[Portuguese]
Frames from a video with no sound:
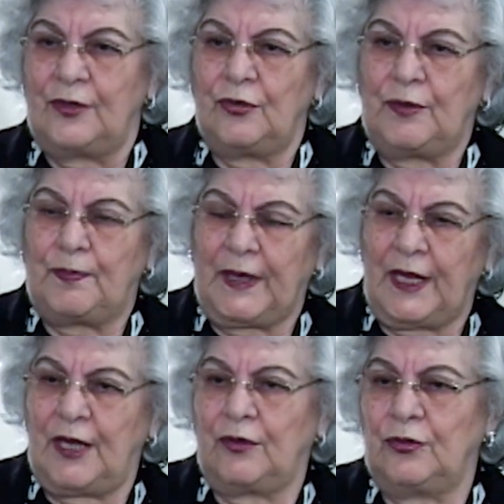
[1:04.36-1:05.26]
no
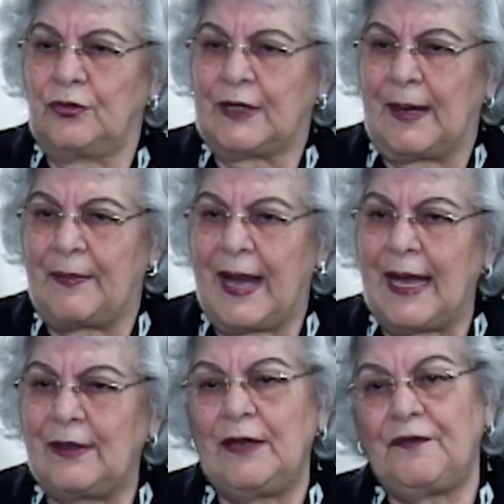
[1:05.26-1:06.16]
emprego, no
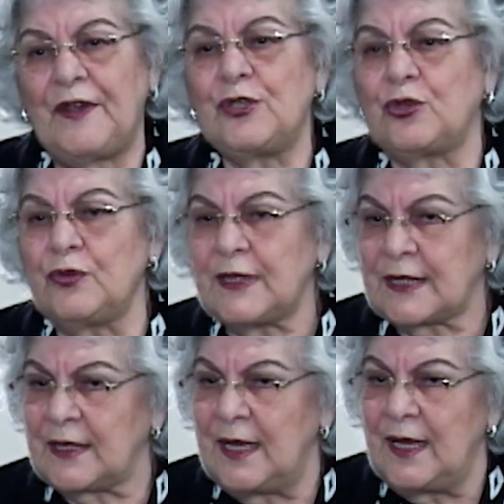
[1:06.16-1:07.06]
trabalho, ele fez
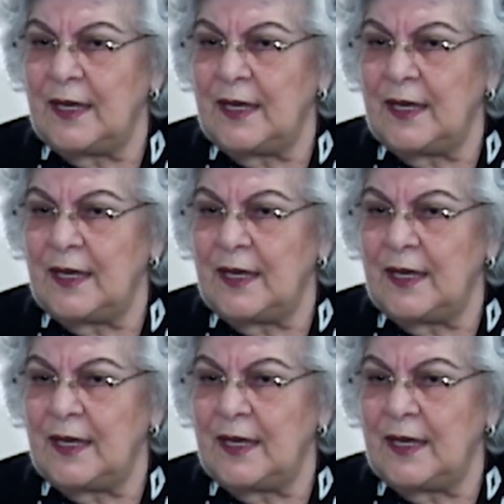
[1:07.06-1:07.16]
jus.